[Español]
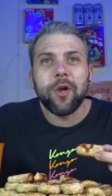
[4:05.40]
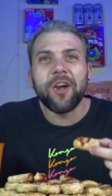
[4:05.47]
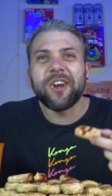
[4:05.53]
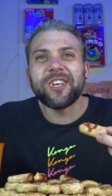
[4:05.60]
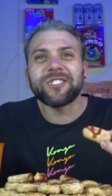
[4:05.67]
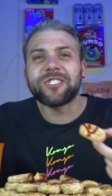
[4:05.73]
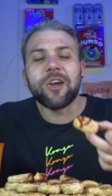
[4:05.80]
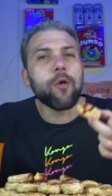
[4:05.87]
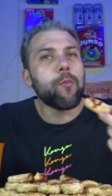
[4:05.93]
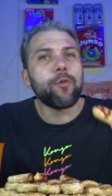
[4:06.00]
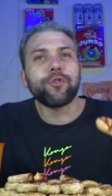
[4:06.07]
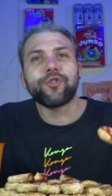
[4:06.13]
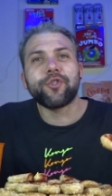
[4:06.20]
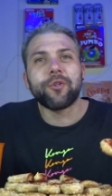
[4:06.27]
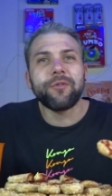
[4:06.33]
a grasa como
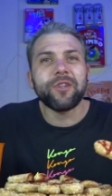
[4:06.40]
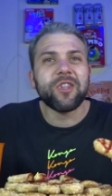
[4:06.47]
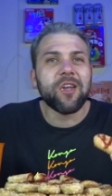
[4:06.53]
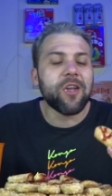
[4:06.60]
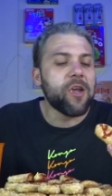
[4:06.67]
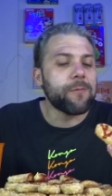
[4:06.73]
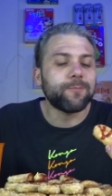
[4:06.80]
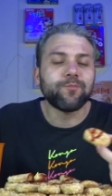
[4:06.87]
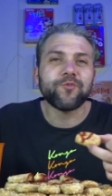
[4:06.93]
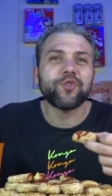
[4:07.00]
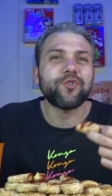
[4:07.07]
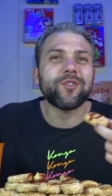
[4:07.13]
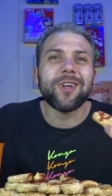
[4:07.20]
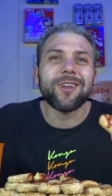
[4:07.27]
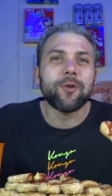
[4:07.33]
otros, viste, que
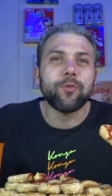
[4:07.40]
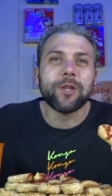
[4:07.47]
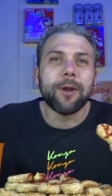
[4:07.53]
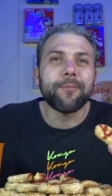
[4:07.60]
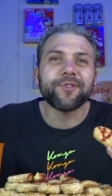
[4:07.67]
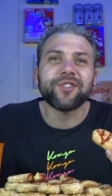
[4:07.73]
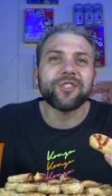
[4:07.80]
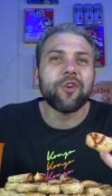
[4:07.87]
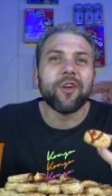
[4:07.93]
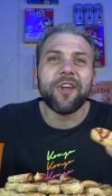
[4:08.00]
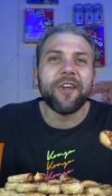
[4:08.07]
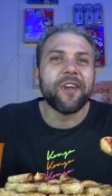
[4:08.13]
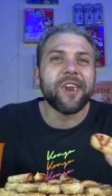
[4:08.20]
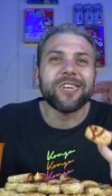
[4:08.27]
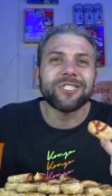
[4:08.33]
son tan ultra ultraprocesados que es
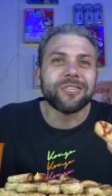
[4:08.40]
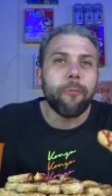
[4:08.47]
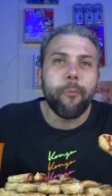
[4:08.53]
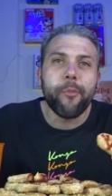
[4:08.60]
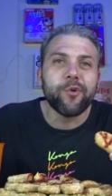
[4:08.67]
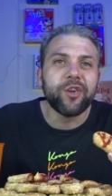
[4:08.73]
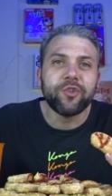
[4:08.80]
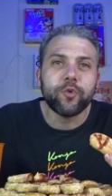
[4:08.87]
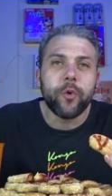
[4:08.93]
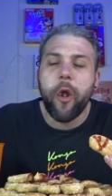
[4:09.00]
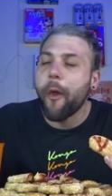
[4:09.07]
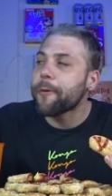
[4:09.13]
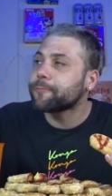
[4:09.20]
grasa pura y dura.